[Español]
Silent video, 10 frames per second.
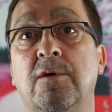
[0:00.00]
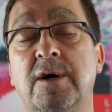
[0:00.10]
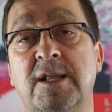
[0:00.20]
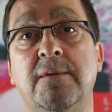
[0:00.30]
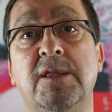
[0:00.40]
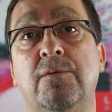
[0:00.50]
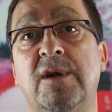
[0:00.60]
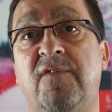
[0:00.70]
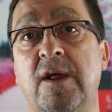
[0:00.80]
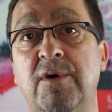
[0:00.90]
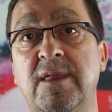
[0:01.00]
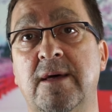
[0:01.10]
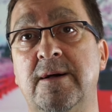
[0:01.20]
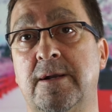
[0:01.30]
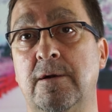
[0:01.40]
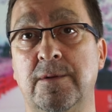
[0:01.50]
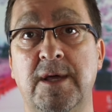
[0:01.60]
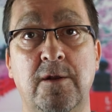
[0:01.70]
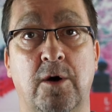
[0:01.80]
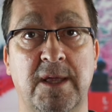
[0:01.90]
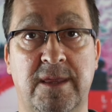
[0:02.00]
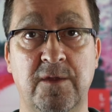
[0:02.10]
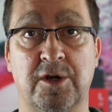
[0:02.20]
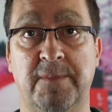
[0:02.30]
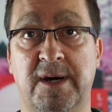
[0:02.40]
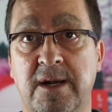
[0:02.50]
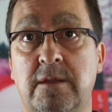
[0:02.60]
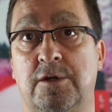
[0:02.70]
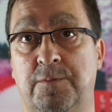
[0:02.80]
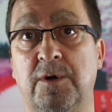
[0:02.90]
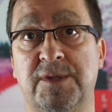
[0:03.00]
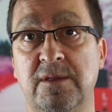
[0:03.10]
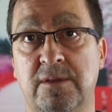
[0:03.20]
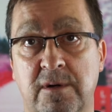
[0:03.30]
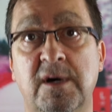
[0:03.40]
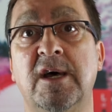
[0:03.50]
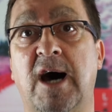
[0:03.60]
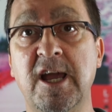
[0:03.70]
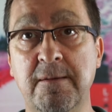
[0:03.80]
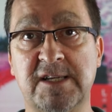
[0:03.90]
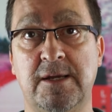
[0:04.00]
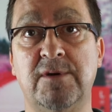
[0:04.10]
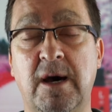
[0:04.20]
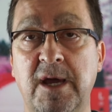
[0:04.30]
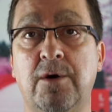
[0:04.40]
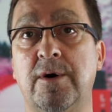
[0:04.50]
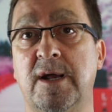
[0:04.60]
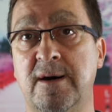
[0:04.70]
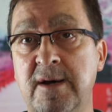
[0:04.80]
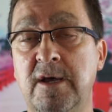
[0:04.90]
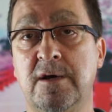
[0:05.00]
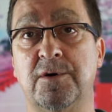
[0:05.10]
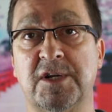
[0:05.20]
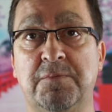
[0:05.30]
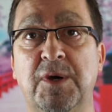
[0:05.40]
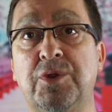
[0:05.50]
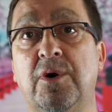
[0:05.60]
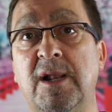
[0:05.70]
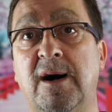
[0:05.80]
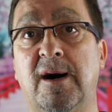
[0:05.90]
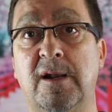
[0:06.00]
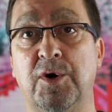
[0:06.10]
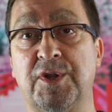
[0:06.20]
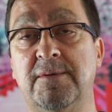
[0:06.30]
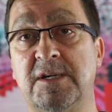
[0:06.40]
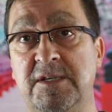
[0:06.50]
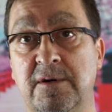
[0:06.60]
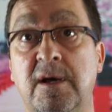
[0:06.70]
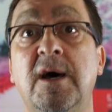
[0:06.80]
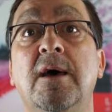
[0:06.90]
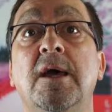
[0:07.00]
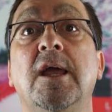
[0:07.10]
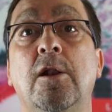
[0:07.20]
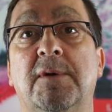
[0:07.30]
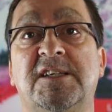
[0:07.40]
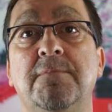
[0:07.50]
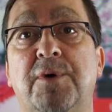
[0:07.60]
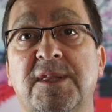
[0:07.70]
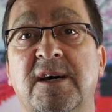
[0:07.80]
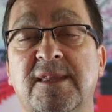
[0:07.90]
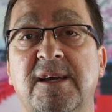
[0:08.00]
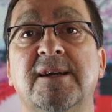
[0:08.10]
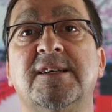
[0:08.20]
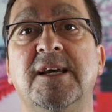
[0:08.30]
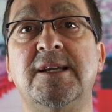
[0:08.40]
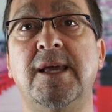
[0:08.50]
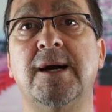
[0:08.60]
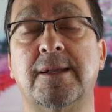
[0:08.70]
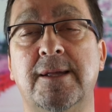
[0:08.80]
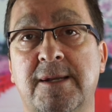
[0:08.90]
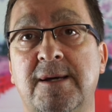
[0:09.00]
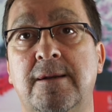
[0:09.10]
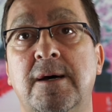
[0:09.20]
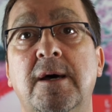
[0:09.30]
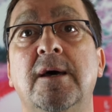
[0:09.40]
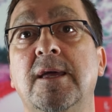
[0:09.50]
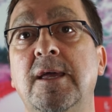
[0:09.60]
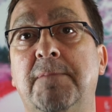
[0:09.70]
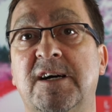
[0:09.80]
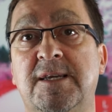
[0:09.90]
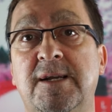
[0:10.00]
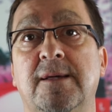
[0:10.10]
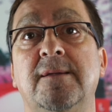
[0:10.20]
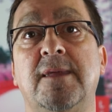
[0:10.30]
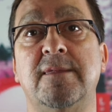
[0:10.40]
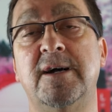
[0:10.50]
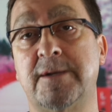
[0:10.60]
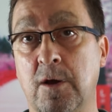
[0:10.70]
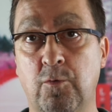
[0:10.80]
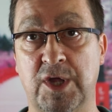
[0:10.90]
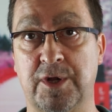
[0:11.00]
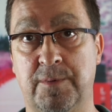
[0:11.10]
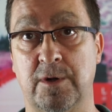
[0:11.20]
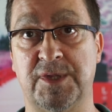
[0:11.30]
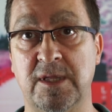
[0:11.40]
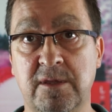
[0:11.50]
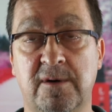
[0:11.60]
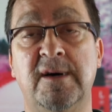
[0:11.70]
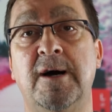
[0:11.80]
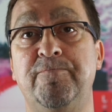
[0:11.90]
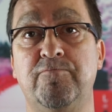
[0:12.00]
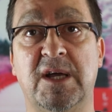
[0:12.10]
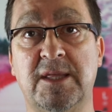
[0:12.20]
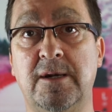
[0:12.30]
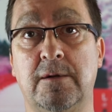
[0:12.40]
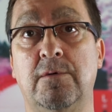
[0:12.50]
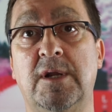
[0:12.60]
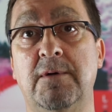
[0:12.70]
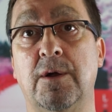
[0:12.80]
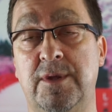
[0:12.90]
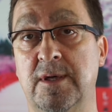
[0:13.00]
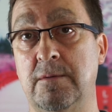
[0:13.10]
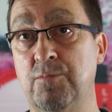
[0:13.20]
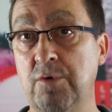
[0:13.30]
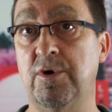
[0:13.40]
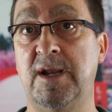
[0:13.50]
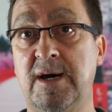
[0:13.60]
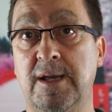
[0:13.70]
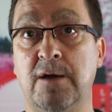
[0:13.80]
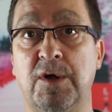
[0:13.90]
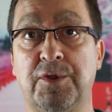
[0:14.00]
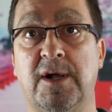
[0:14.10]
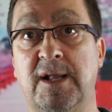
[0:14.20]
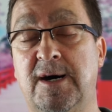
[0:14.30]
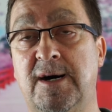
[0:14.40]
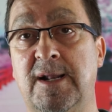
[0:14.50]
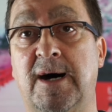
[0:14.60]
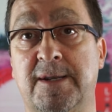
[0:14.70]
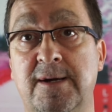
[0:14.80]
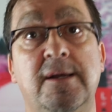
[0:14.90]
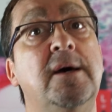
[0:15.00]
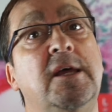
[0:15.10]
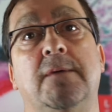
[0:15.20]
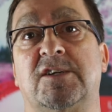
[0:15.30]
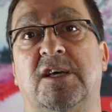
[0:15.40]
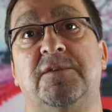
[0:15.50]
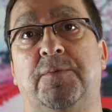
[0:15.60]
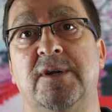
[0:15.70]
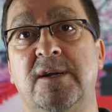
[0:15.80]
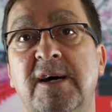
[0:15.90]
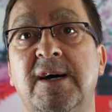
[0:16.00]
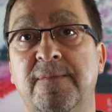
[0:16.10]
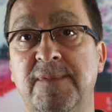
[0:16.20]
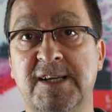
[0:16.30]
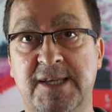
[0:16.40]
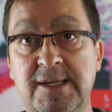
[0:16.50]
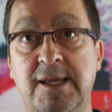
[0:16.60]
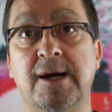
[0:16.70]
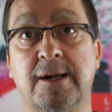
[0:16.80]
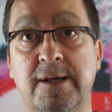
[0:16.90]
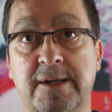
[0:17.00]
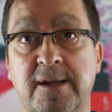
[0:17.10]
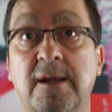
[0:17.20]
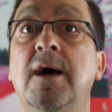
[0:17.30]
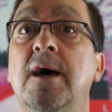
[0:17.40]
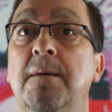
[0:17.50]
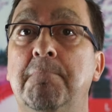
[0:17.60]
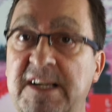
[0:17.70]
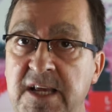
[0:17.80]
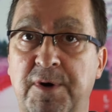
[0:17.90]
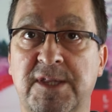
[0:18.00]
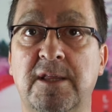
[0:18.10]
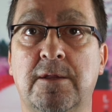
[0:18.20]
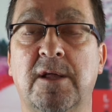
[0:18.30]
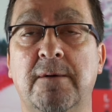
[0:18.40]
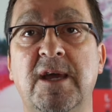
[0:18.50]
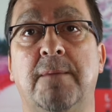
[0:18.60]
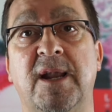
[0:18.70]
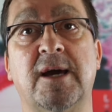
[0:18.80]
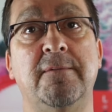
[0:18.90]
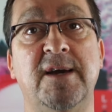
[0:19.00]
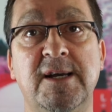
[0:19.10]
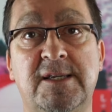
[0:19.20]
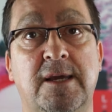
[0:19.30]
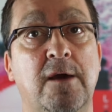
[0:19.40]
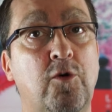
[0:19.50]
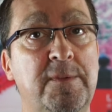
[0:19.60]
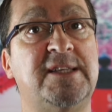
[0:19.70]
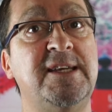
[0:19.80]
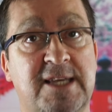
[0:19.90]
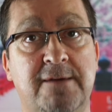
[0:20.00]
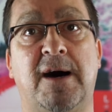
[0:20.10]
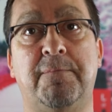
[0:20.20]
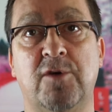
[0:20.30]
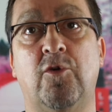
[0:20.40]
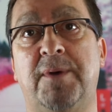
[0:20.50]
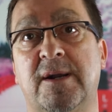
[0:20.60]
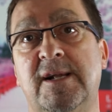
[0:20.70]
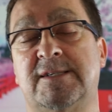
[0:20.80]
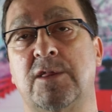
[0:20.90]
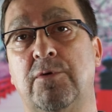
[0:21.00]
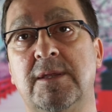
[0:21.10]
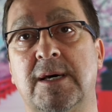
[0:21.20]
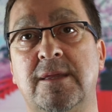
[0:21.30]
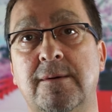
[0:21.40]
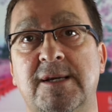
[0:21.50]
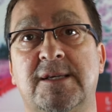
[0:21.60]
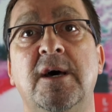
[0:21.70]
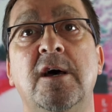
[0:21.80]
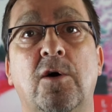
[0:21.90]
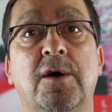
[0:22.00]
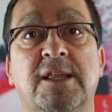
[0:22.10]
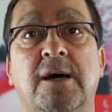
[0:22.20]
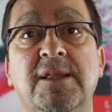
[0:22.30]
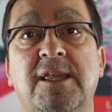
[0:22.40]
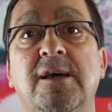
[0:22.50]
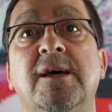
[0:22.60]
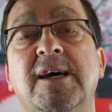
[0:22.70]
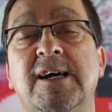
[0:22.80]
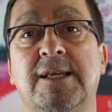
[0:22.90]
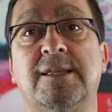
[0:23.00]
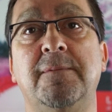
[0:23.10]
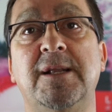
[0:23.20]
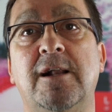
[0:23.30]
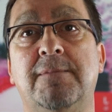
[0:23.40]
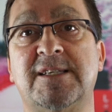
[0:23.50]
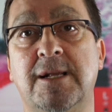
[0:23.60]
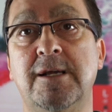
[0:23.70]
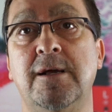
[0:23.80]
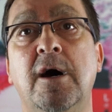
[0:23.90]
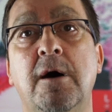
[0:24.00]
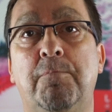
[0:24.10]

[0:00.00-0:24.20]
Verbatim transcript: concretamente con una frecuencia de reloj de 900 MHz, por lo tanto ahí va a ser una mejora con respecto a la, otra versión. Y lo más importante, 6 GB de RAM, y va a ser DDR4, por lo tanto va a tener una velocidad muy buena en cuanto a la, a la RAM y vas a disponer de 6 GB de RAM. Más importante todavía, para que veáis que UMI sí se va a preocupar de las actualizaciones. Concretamente, este terminal va a salir